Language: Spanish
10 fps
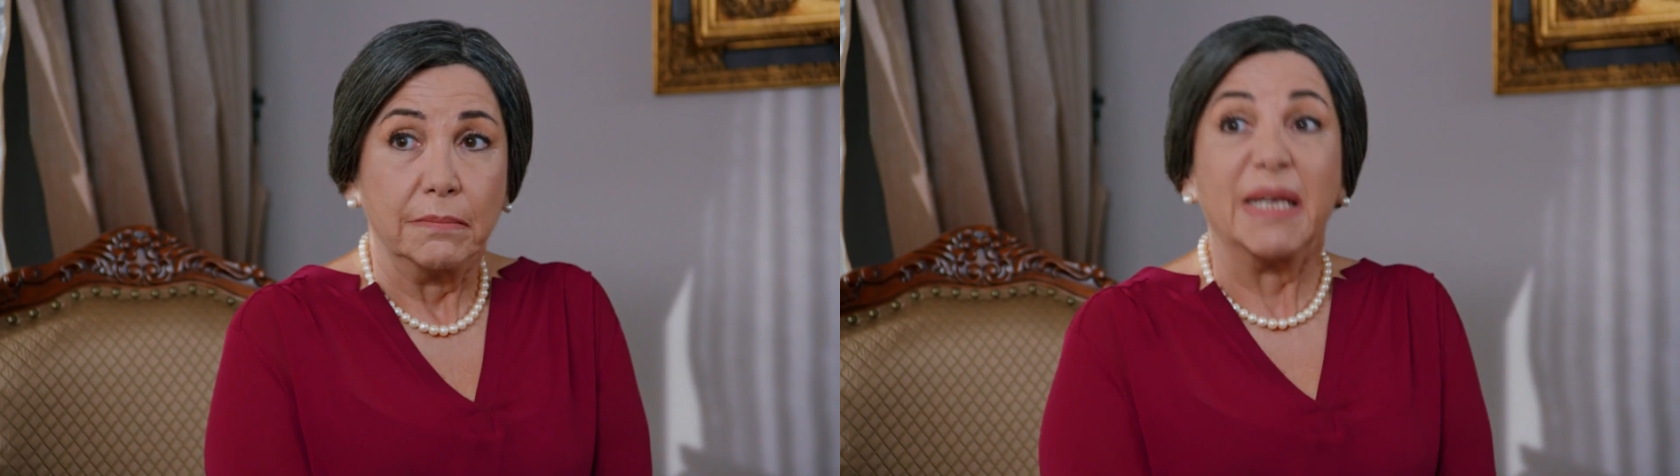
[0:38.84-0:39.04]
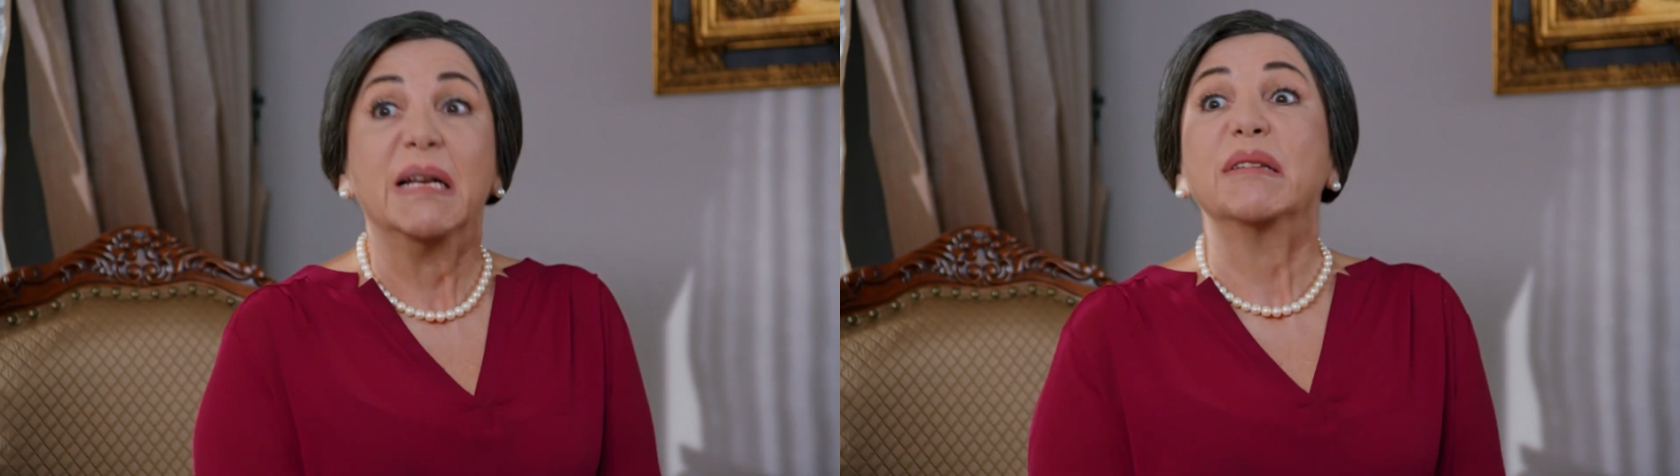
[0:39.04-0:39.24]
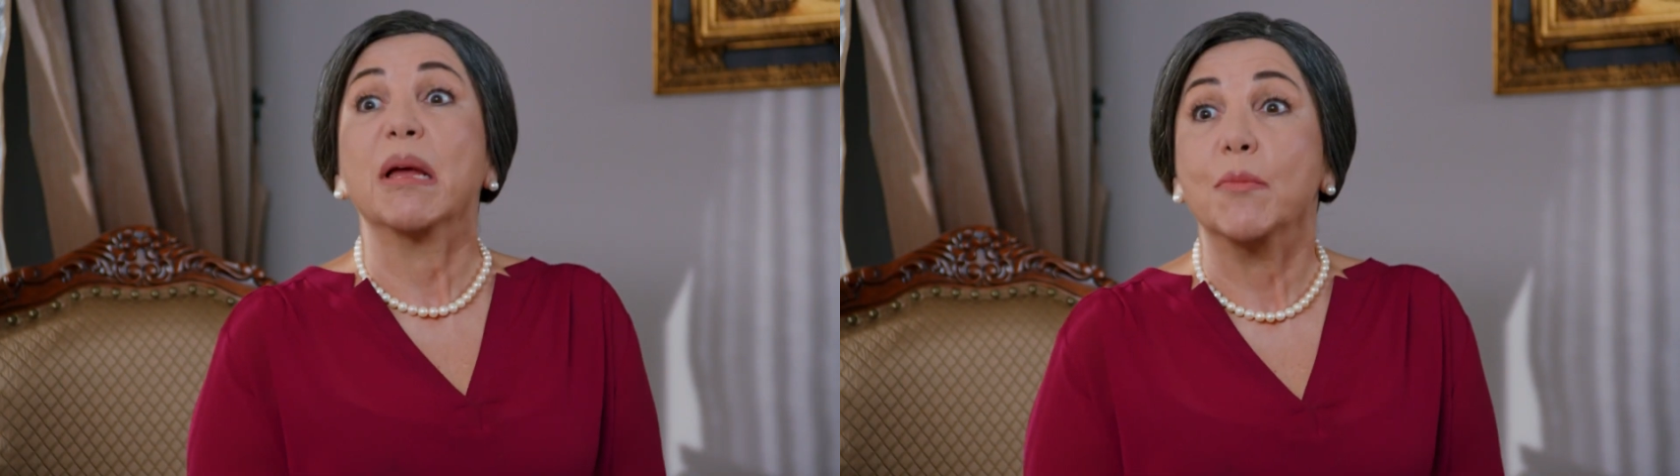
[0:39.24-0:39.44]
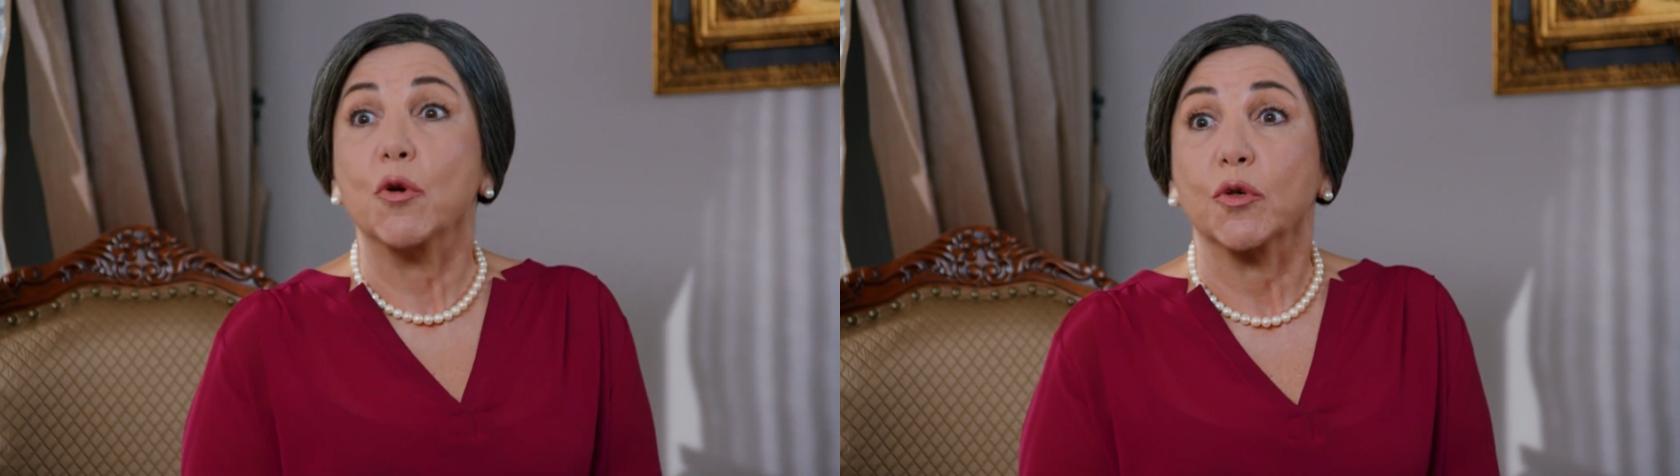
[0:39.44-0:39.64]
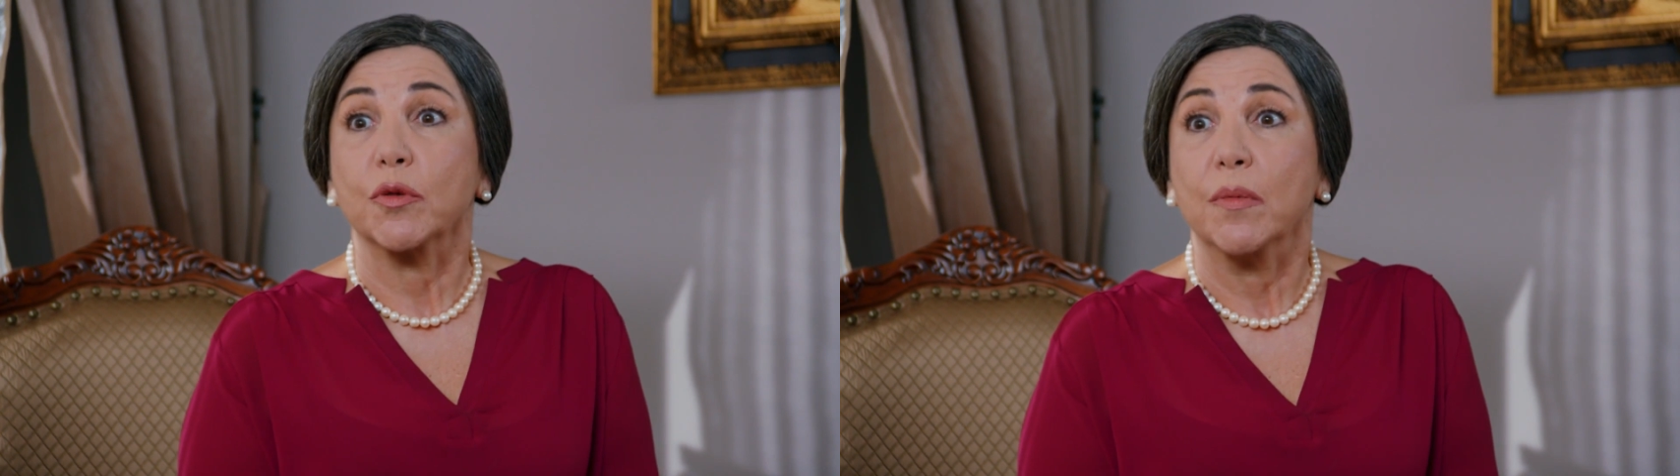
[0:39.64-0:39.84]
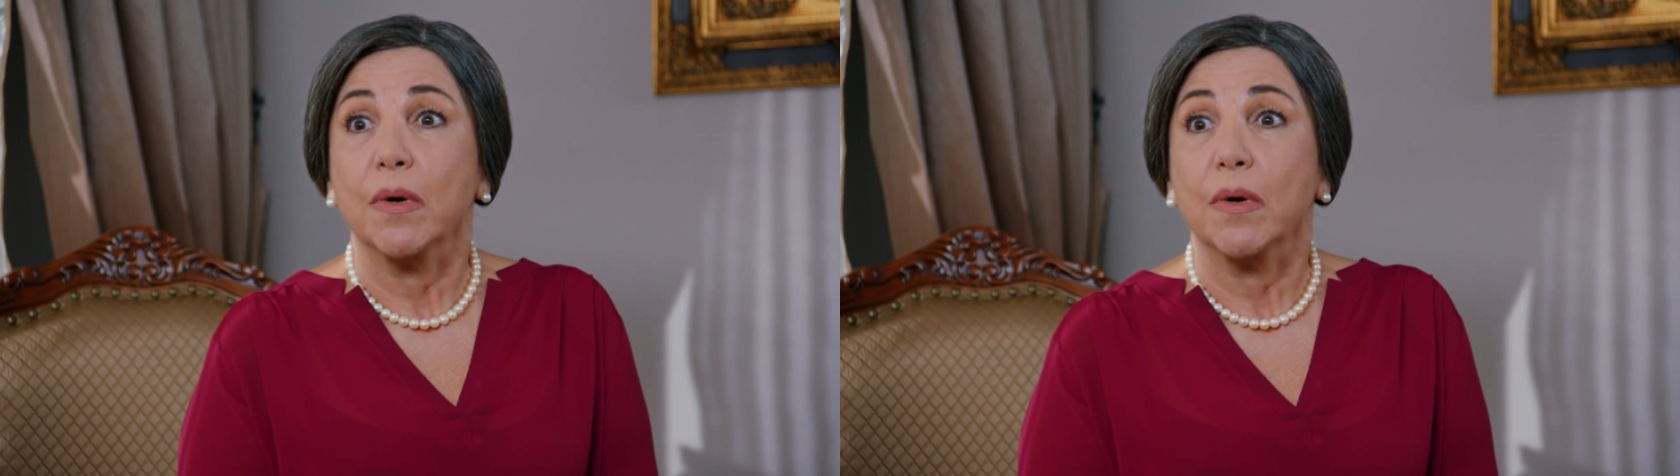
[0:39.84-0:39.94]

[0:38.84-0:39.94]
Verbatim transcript: Yo no la entiendo.